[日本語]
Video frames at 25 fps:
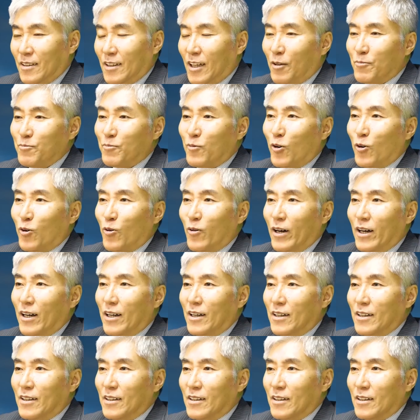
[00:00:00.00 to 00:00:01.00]
乱暴
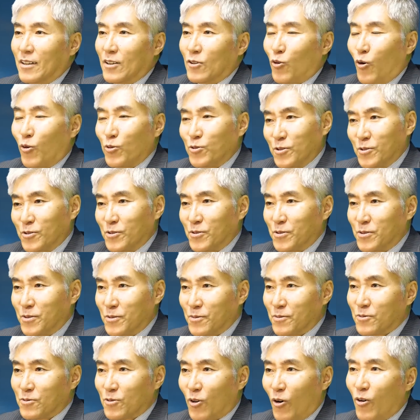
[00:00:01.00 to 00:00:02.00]
は孤軍
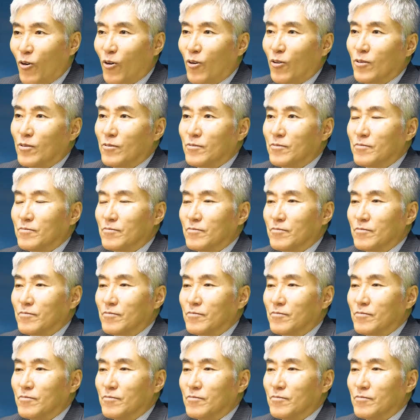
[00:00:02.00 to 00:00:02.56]
奮闘